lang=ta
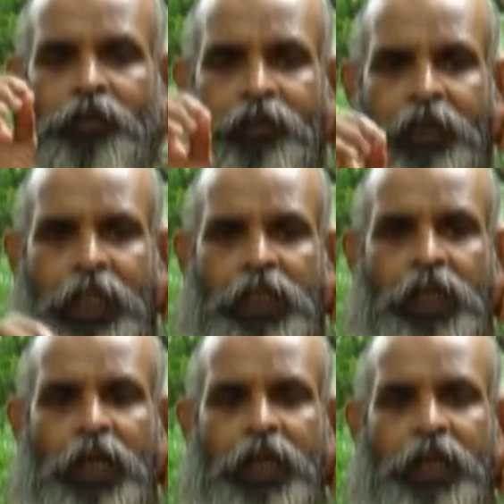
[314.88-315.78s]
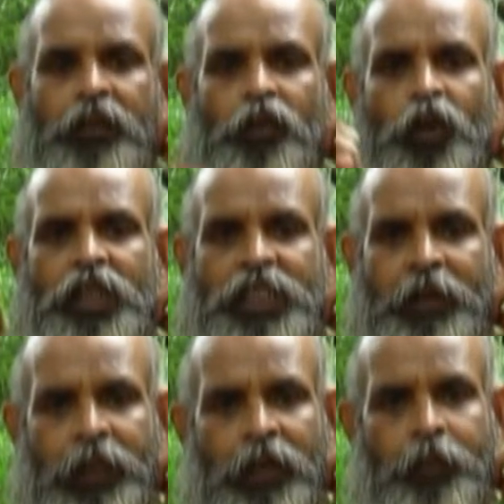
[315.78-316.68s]
வீட்டில் ஒரு
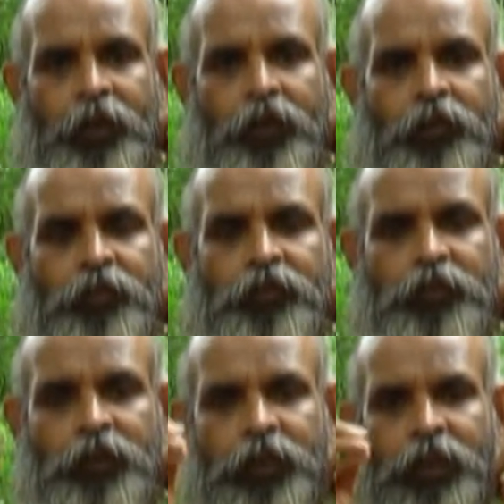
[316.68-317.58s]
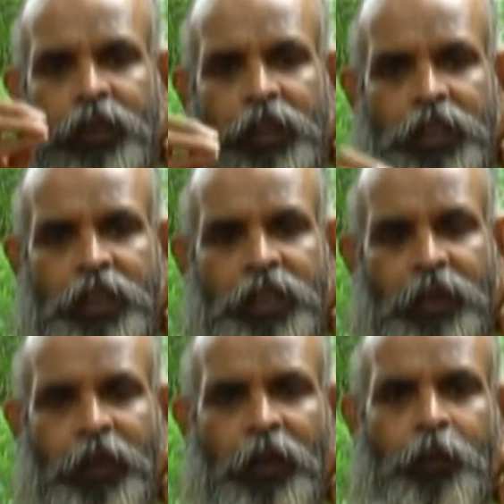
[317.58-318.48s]
சமையல் பண்ணுறோம்
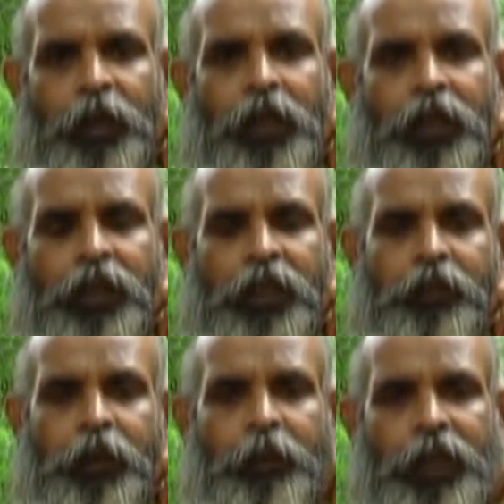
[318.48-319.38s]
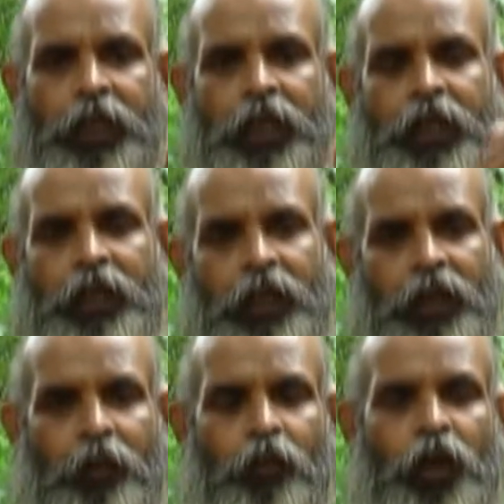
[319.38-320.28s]
சமையல் பண்ணுறது எப்படின்னு கேட்டிங்கன்னா
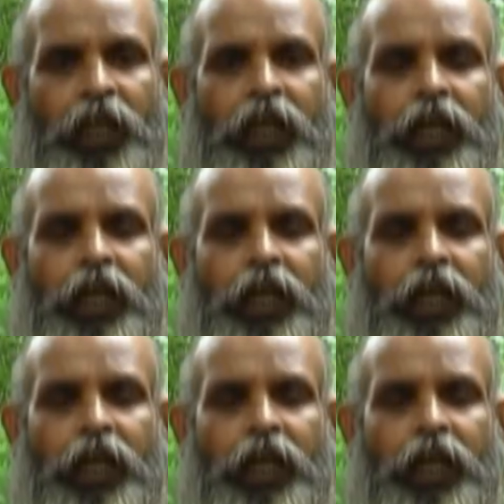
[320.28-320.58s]
நம்முடைய